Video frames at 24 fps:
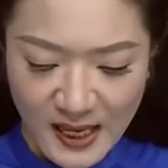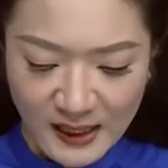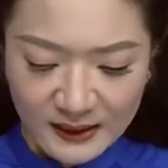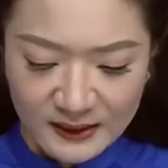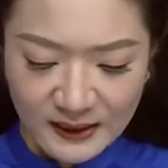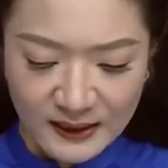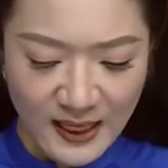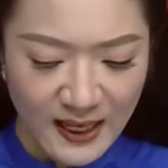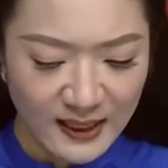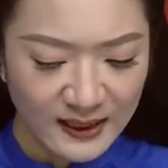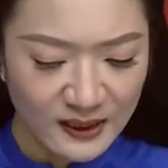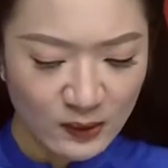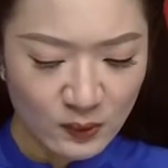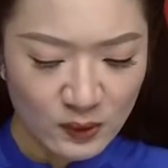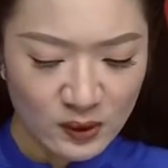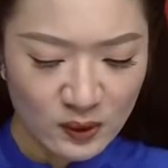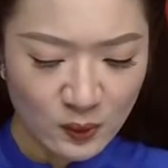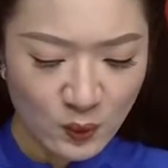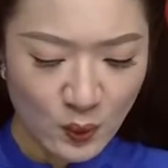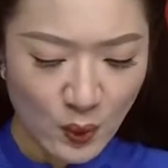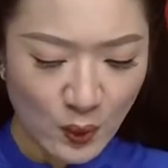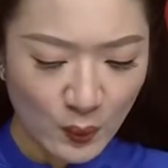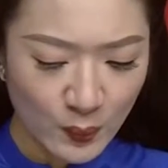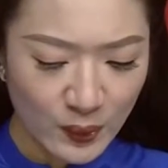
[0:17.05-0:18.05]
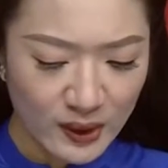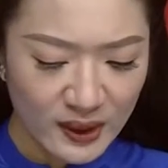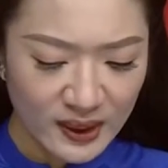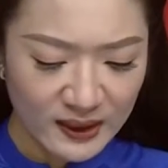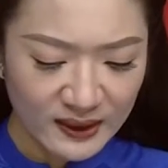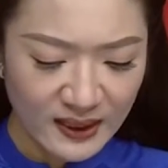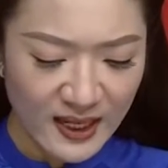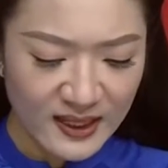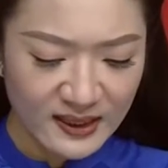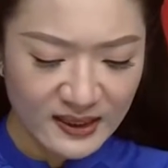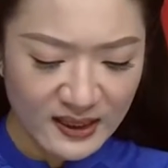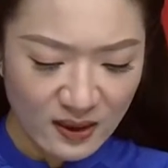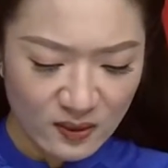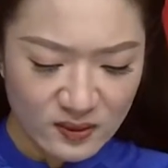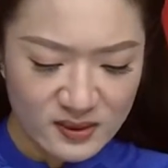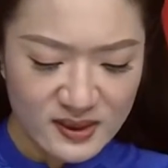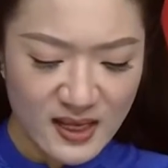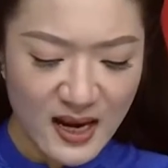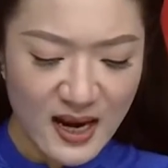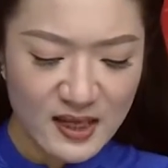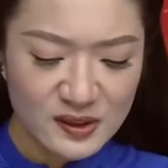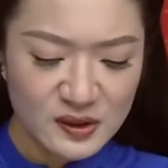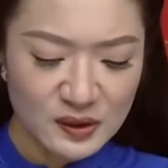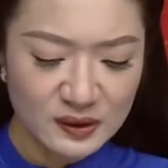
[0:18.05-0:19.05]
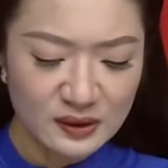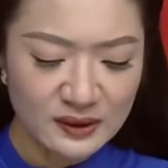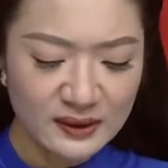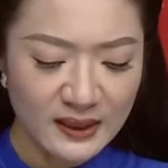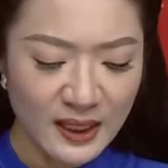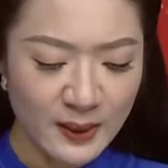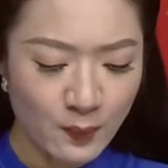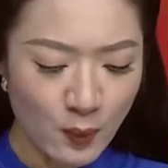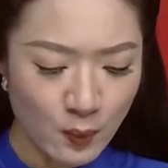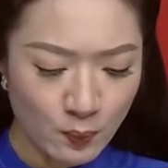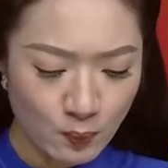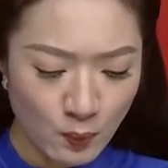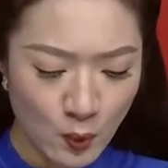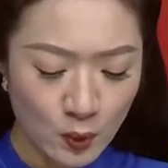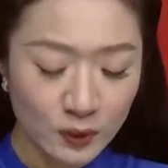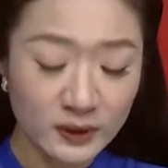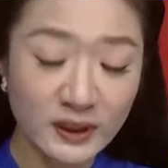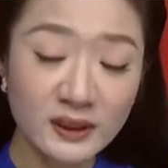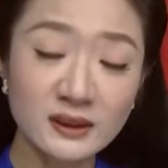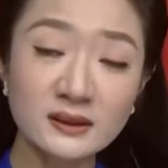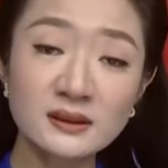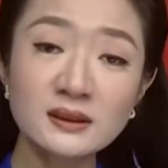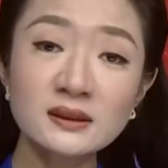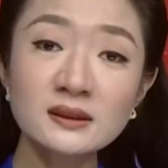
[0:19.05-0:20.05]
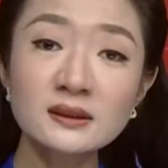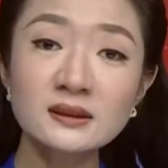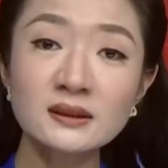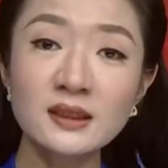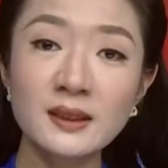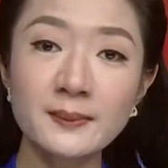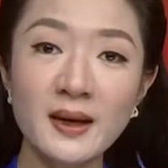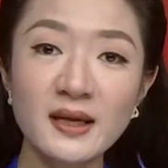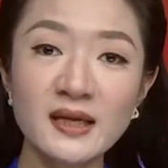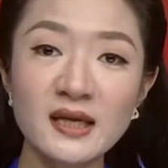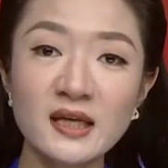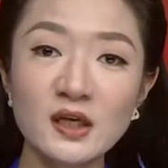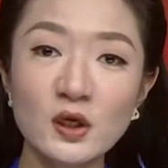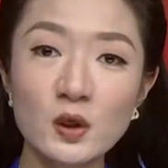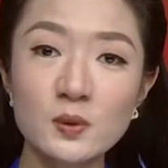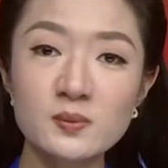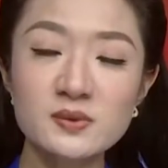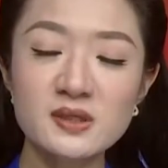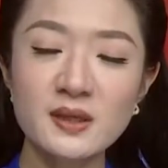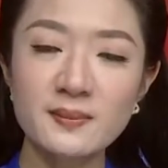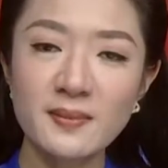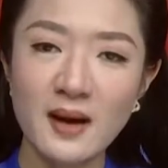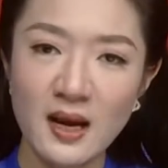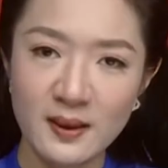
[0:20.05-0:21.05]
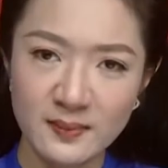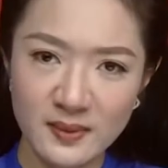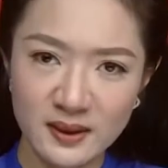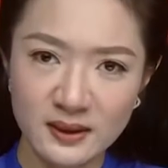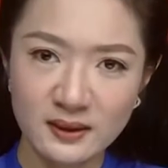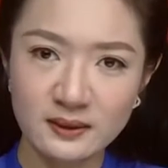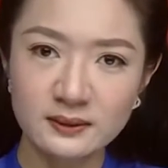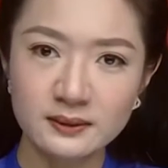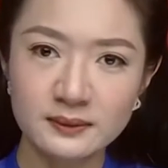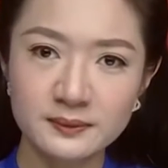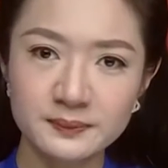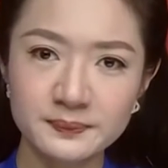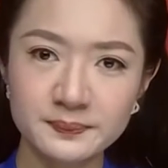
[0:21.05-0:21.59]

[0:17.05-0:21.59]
Thời hạn hiệu lực của quy định này kéo dài cho tới ngày 1 tháng 4 năm 2024.